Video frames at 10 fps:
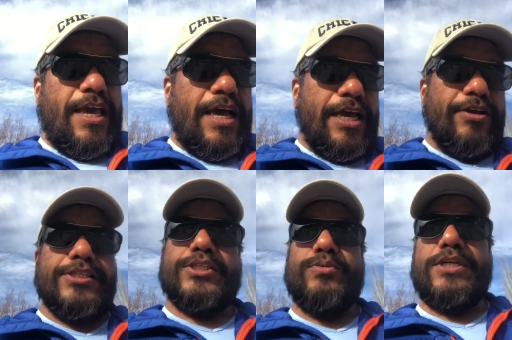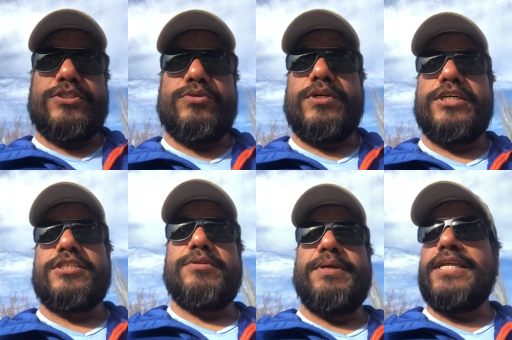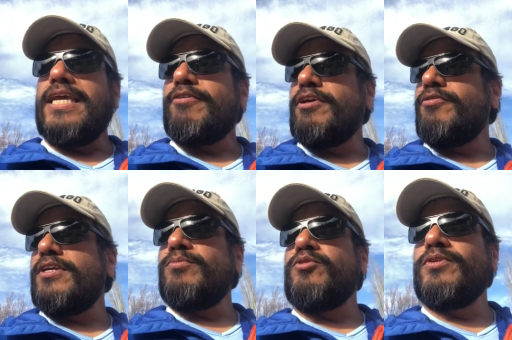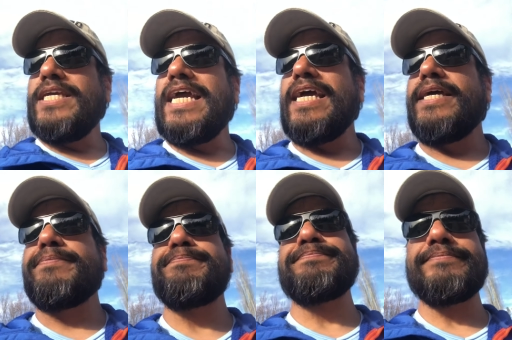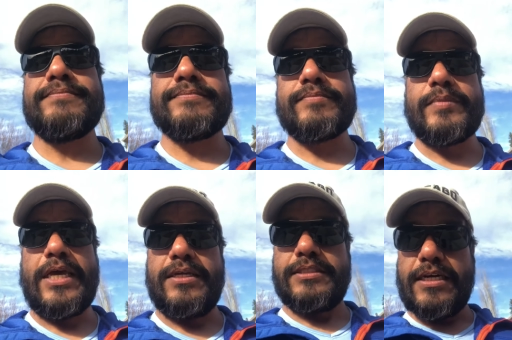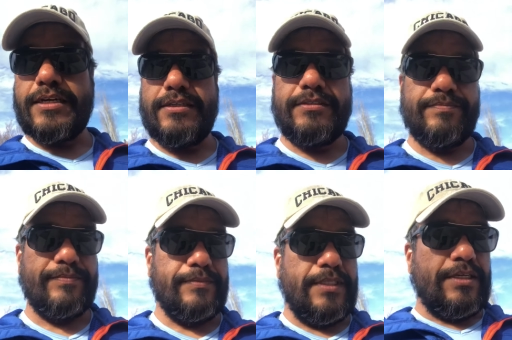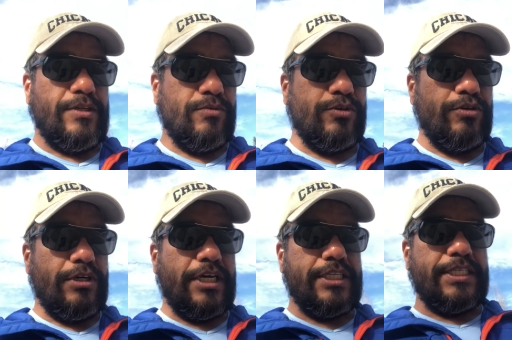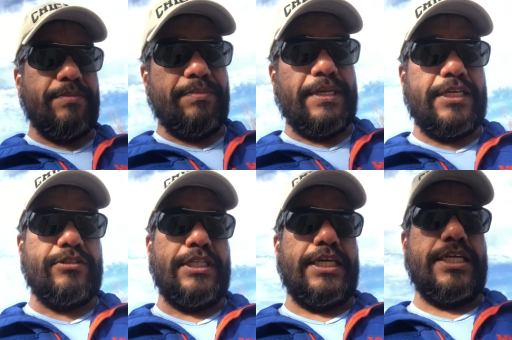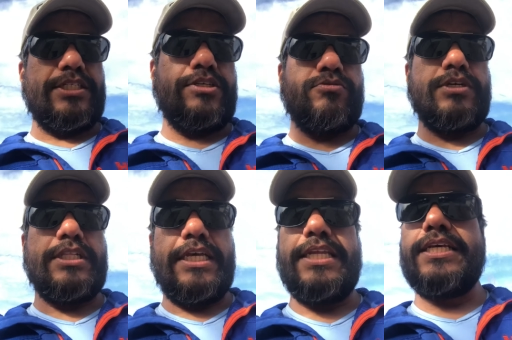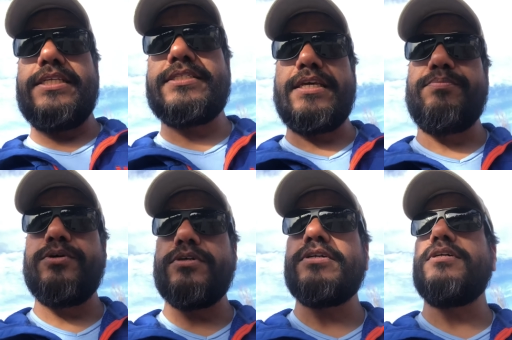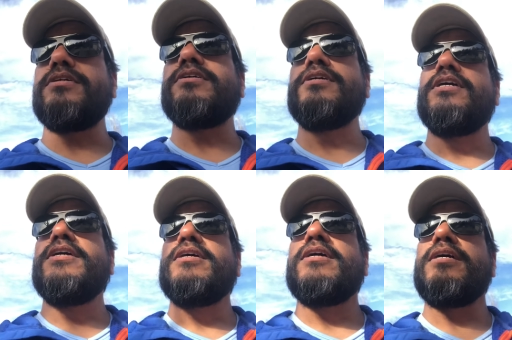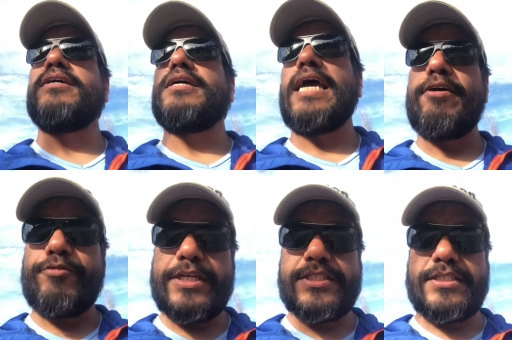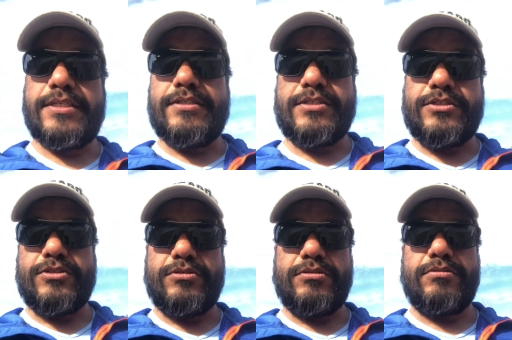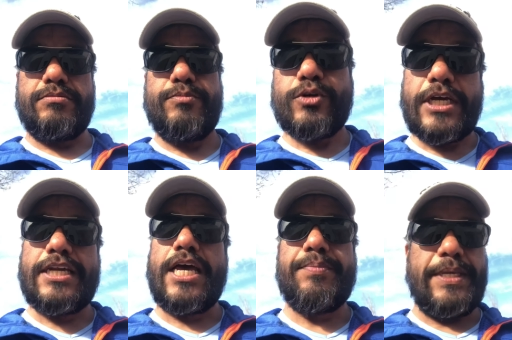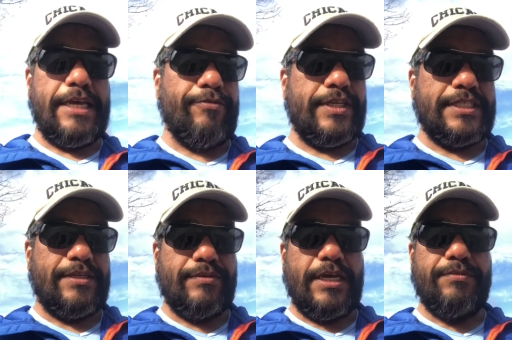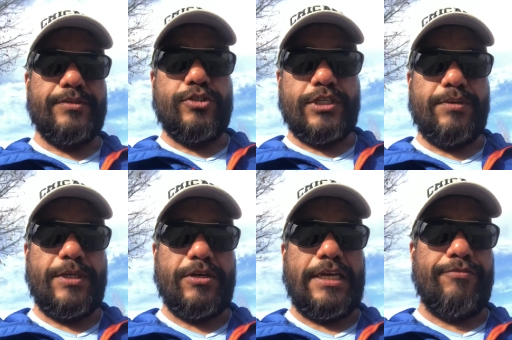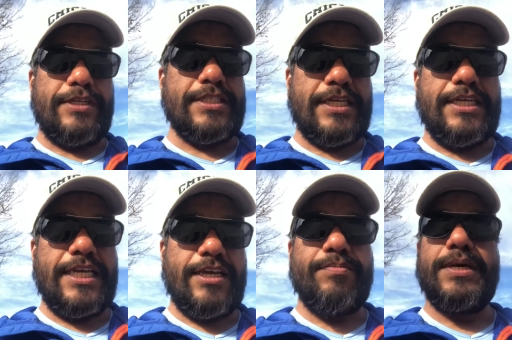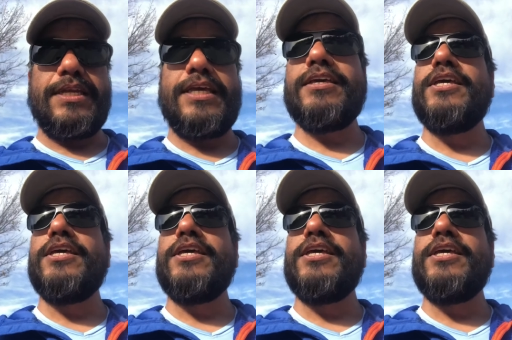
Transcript: आई ऑल्सो वॉन्ट टू वॉच मेरी एक फेवरेट मूवी है uh, दंगल वो अगर समय मिला तो देखना चाहूँगा देर इज़ ए बुक एवरेस्ट जो बुक का नाम ही एवरेस्ट है अब चूँकि मेरे को एवरेस्ट करने का मन है